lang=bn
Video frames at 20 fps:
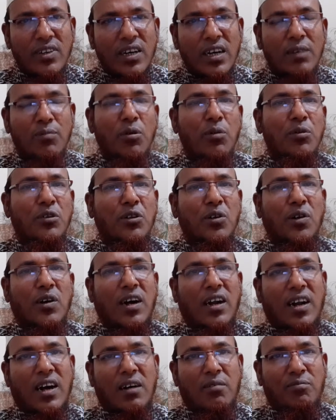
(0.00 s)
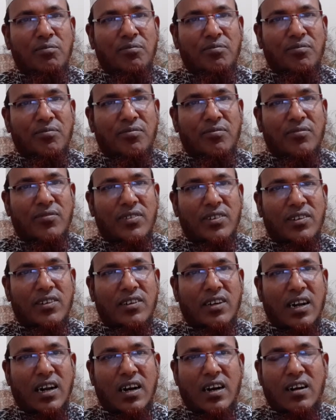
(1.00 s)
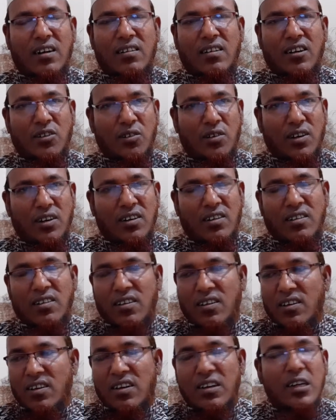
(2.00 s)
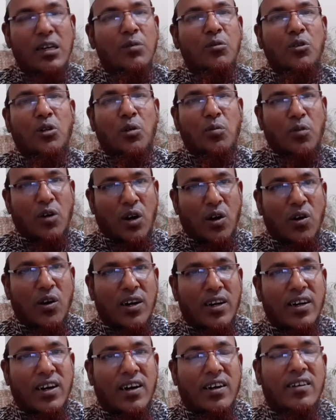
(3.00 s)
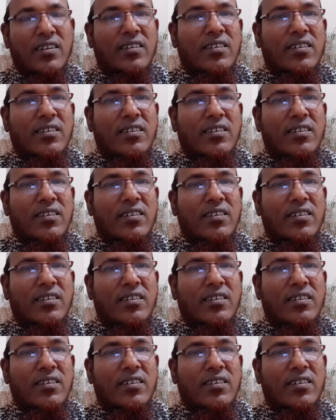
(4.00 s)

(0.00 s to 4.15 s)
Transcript: এই পবিত্র কালাম যারা আসলে নিয়মিত পড়া হয় না